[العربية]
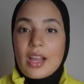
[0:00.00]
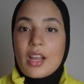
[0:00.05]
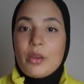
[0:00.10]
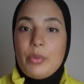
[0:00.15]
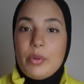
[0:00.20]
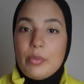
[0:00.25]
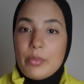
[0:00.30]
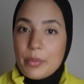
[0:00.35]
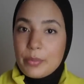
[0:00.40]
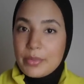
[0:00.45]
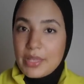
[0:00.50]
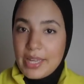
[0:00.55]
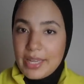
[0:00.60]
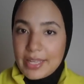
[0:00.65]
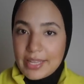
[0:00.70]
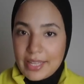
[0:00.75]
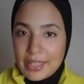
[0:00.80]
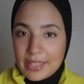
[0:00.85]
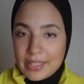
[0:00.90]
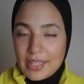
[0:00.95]
قبل ما نبدا
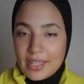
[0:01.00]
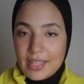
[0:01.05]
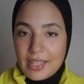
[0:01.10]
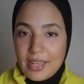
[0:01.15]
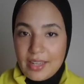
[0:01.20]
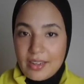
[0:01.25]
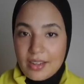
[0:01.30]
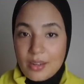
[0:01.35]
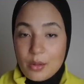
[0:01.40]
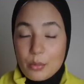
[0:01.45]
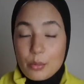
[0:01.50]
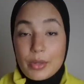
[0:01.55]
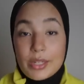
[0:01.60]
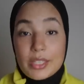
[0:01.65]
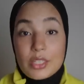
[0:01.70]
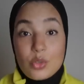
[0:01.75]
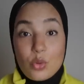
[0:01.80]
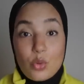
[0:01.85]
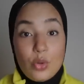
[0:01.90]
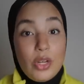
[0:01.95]
حكايتنا الليله
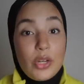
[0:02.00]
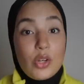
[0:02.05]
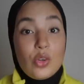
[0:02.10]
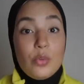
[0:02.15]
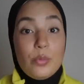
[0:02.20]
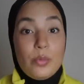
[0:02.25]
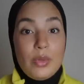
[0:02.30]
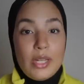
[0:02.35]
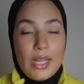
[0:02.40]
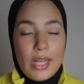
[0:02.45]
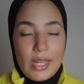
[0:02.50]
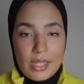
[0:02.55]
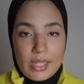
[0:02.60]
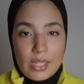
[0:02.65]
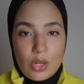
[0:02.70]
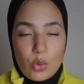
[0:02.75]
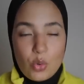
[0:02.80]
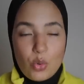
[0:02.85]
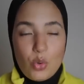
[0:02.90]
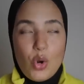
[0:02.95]
بغيت نقول لكم بلي
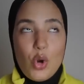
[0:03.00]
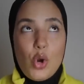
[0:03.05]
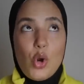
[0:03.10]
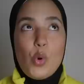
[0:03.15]
انه